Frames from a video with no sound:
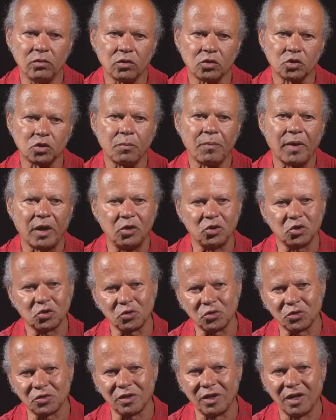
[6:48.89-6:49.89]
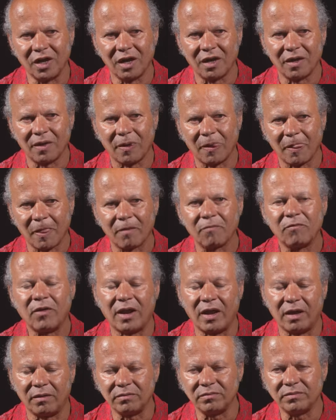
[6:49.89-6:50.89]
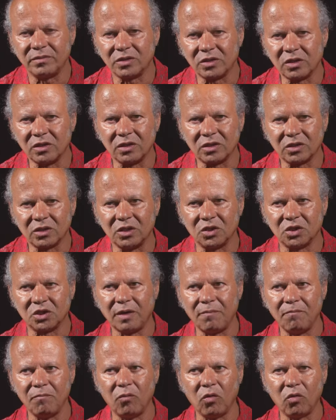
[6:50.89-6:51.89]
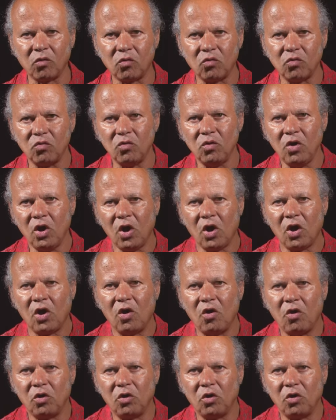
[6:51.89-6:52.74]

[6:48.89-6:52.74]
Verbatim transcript: Donc je parle de choses. Il y a beaucoup d'humour, oui. Voilà, j'aime beaucoup euh, mhm.